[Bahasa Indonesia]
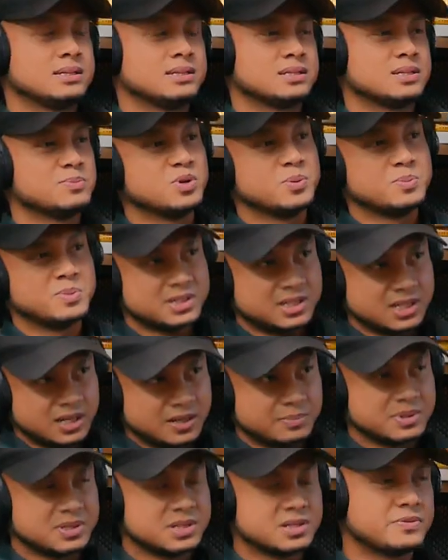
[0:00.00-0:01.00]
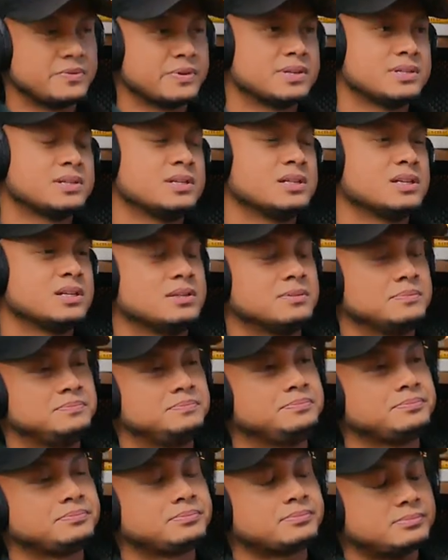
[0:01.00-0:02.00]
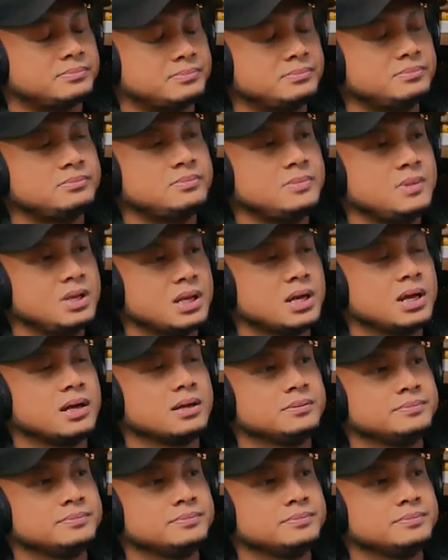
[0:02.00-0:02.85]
Sebelum oh, saya bisnis fashion. Berarti udah lima tahun ya? ya.